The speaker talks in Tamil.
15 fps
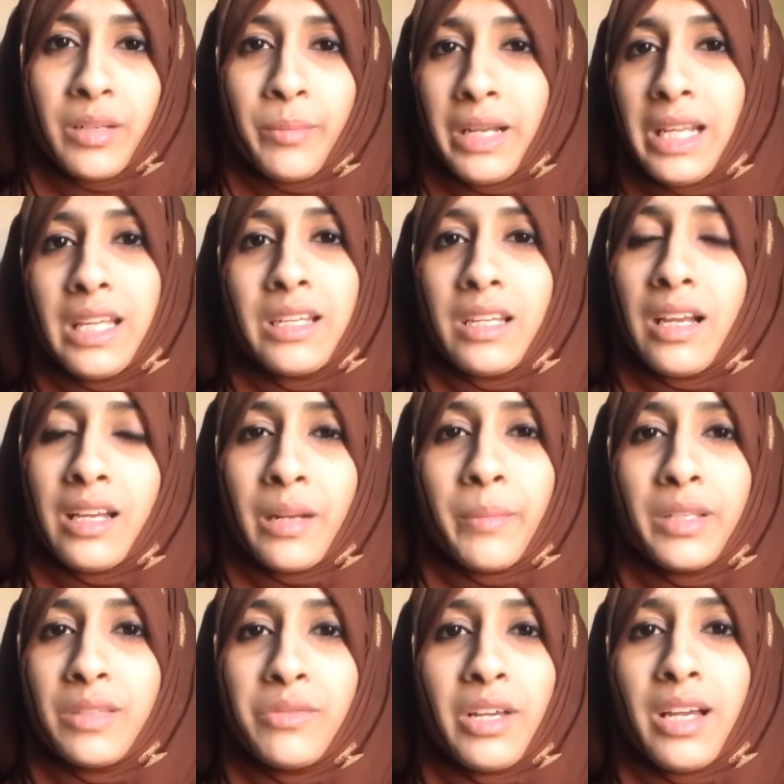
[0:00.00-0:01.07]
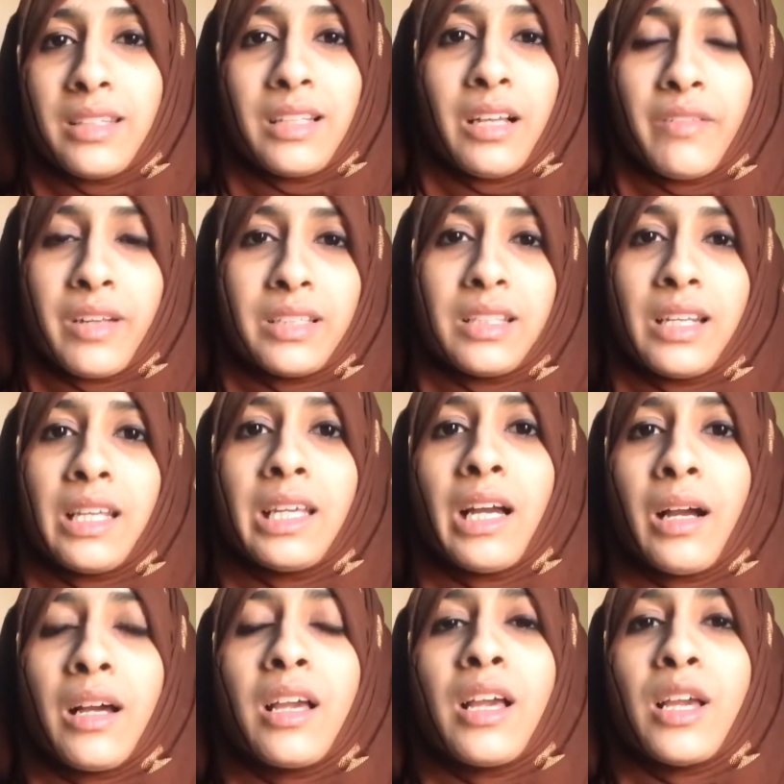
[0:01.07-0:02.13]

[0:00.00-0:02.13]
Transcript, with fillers: மலேரியாங்கிற மாதிரி வியாதிலாம் வருது இல்லையா